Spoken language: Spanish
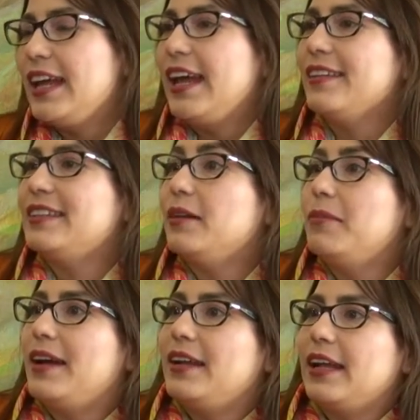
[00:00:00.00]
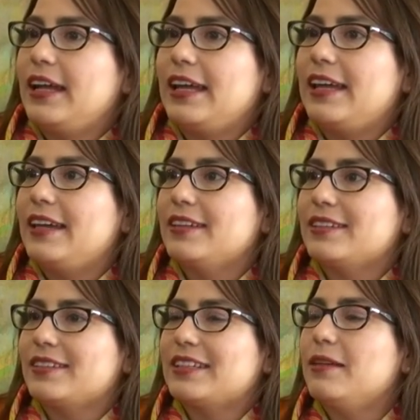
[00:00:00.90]
Esta hermana
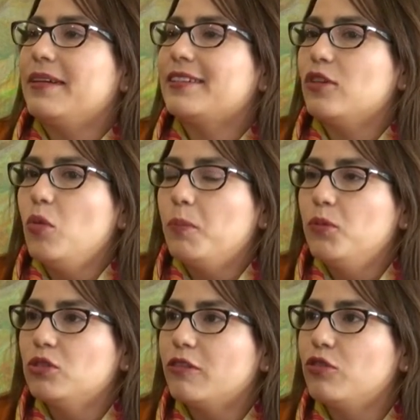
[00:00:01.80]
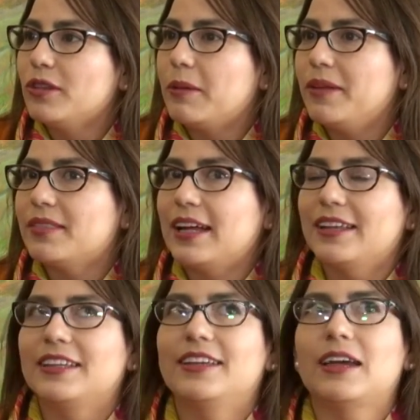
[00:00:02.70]
es tal vez un punto
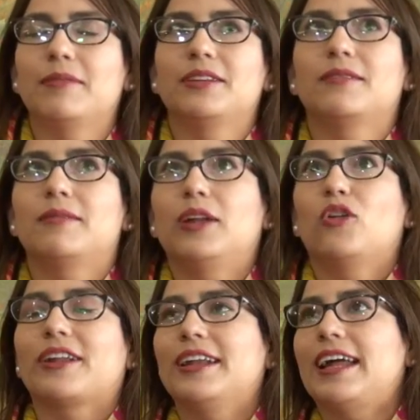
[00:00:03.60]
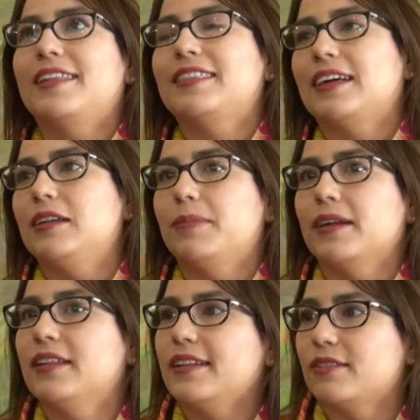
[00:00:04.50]
fundamental y ella misma lo relata en
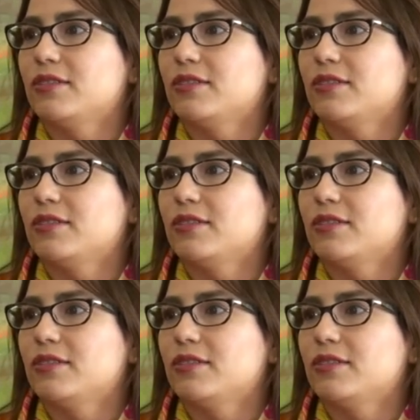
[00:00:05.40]
parte de sus